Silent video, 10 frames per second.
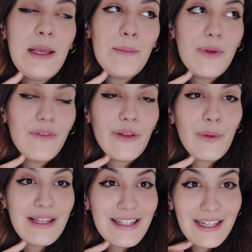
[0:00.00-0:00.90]
per fare
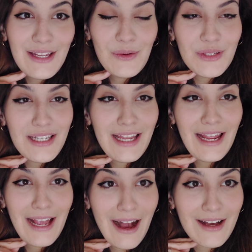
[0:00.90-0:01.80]
una serie di cosine
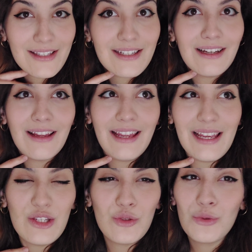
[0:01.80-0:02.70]
in casa
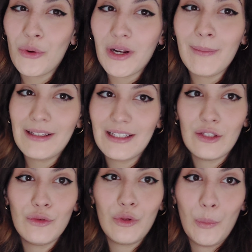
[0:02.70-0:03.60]
che sto
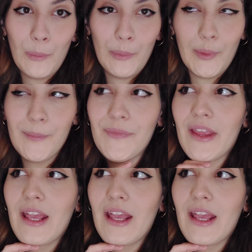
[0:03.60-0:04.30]
rimandando da un po'.